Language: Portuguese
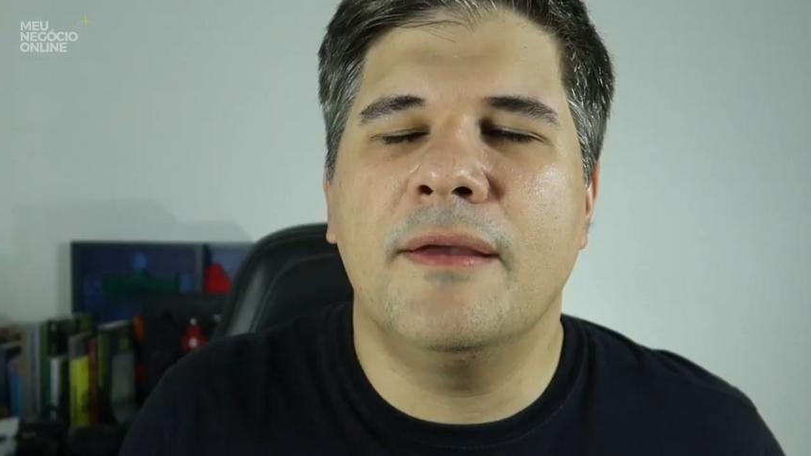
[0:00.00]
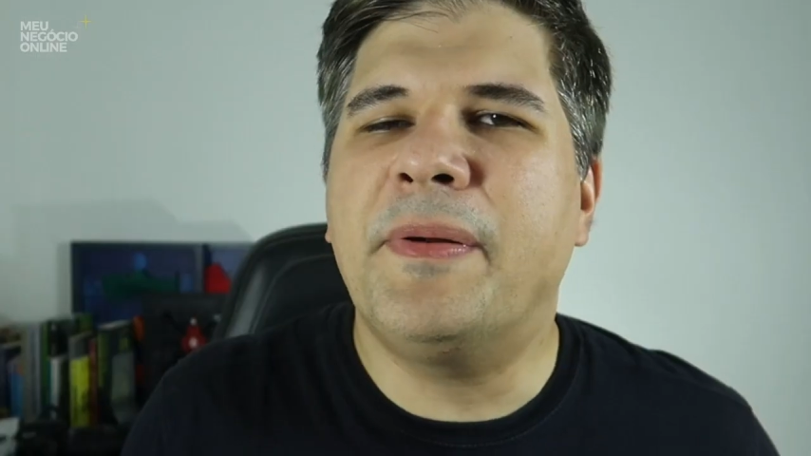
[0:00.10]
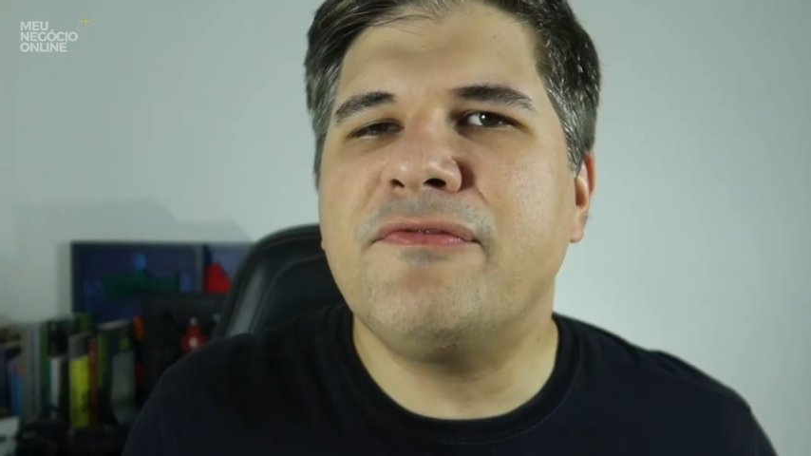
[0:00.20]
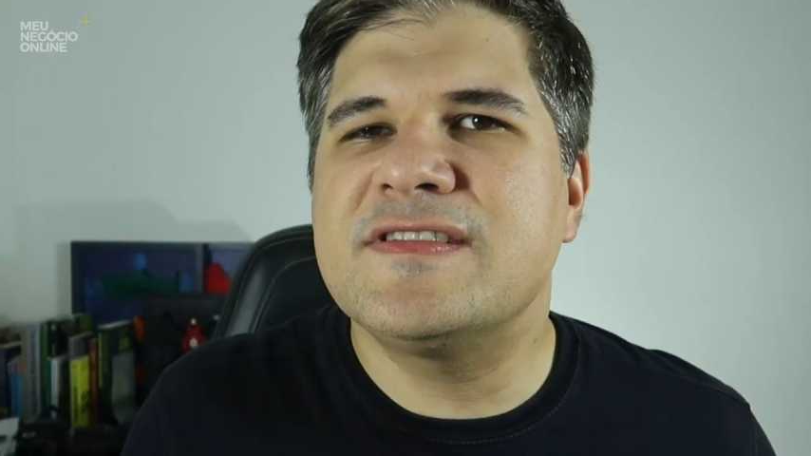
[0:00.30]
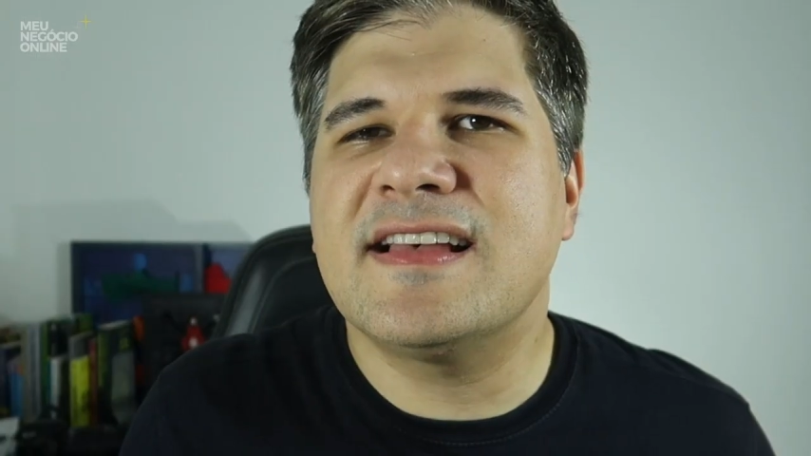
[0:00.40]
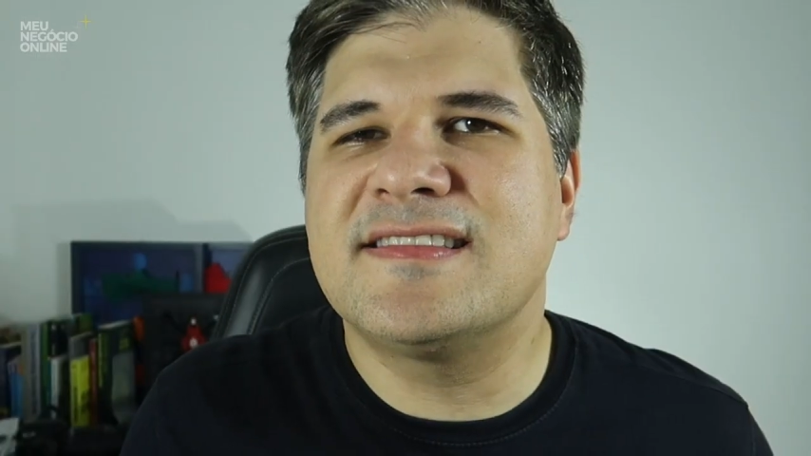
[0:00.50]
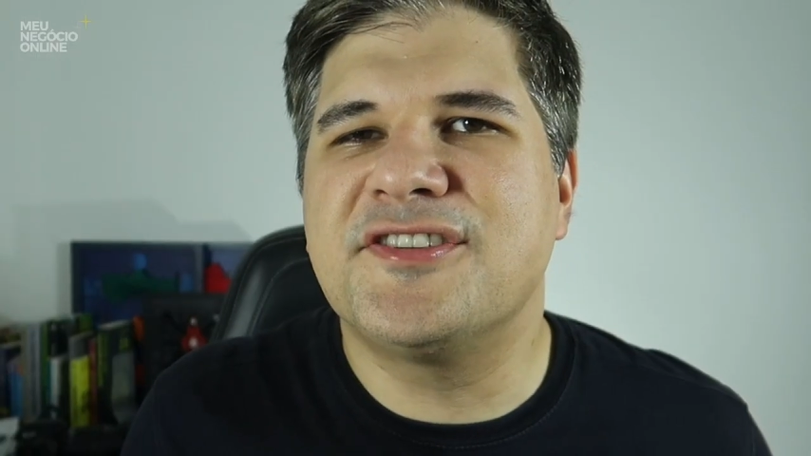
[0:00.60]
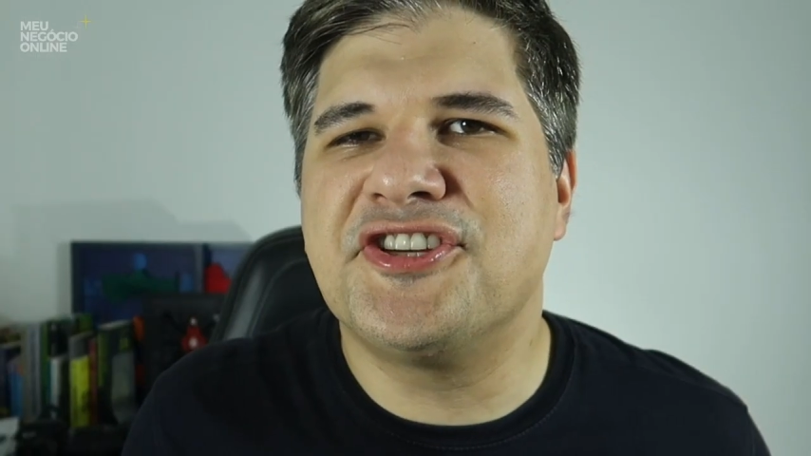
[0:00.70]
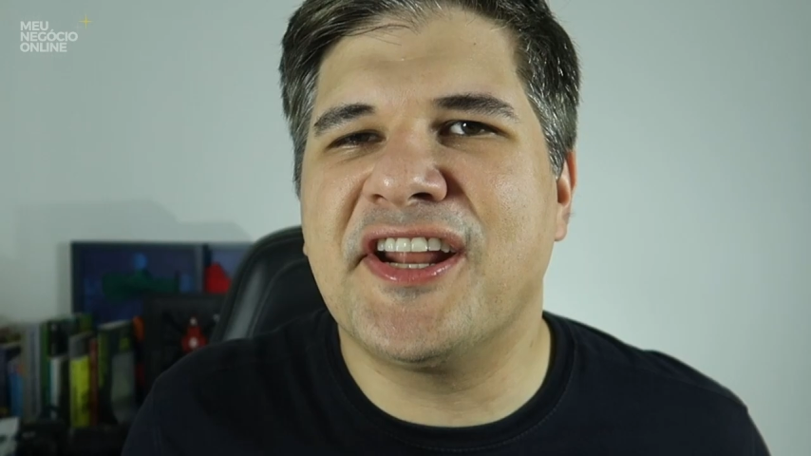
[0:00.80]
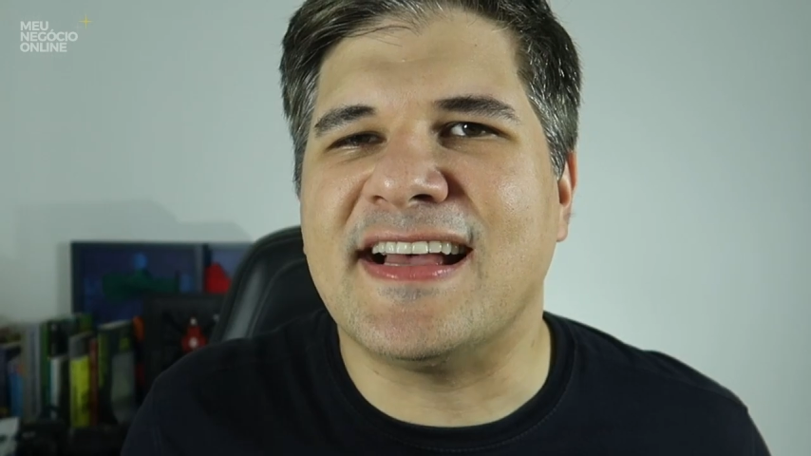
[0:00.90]
E para você
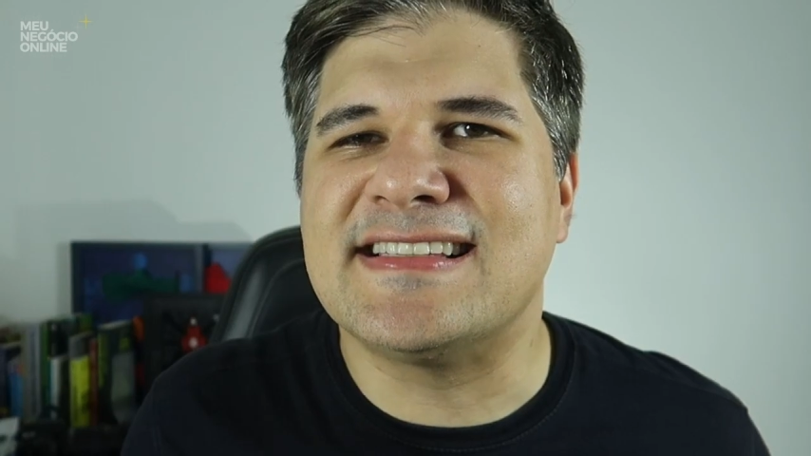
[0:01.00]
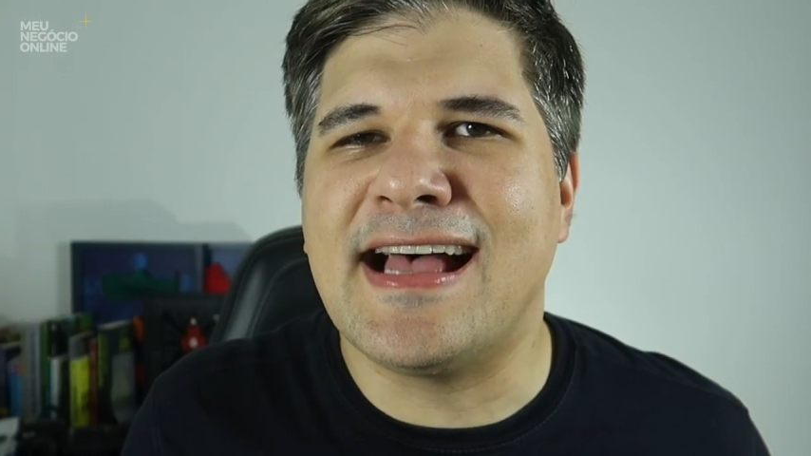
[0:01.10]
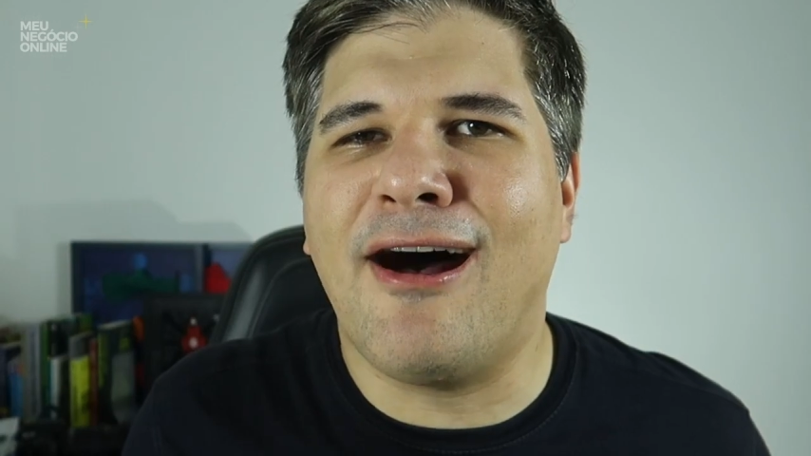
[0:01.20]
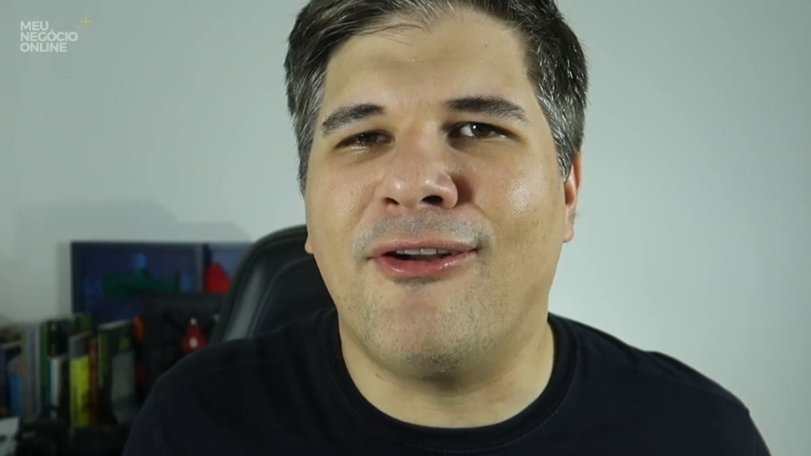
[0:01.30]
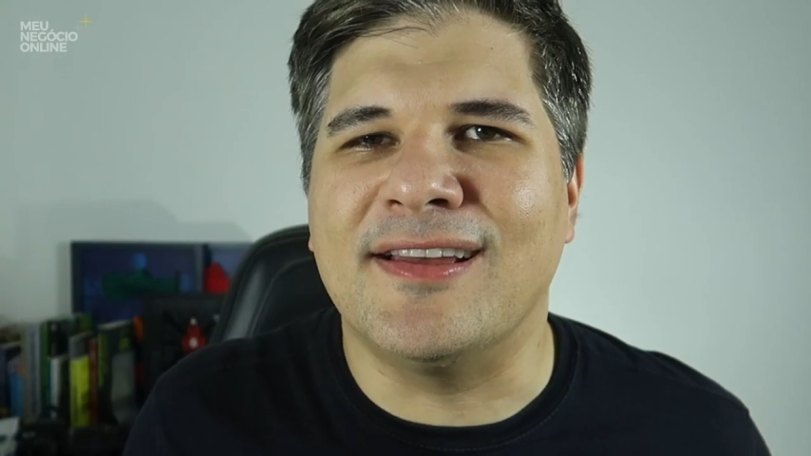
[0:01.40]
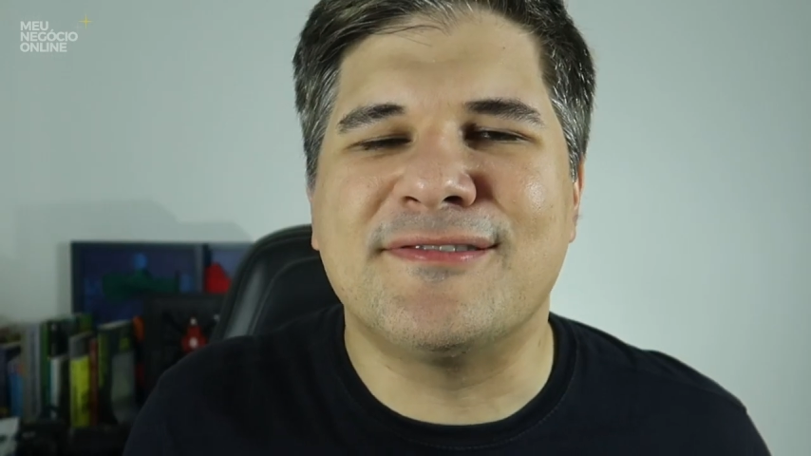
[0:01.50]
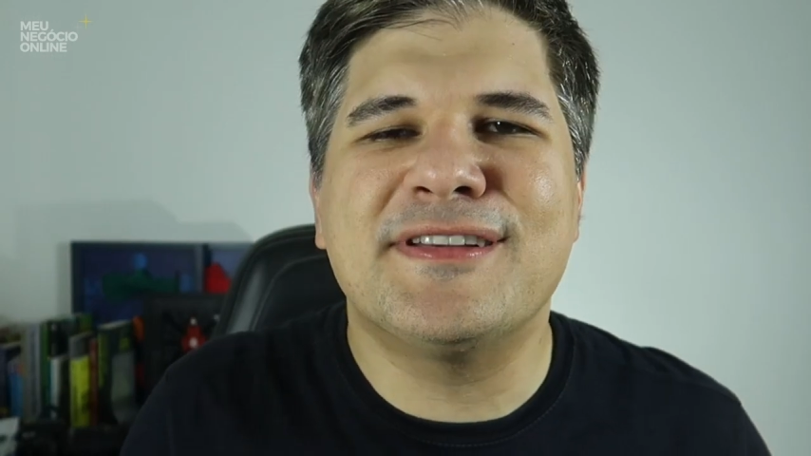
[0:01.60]
assistir às aulas,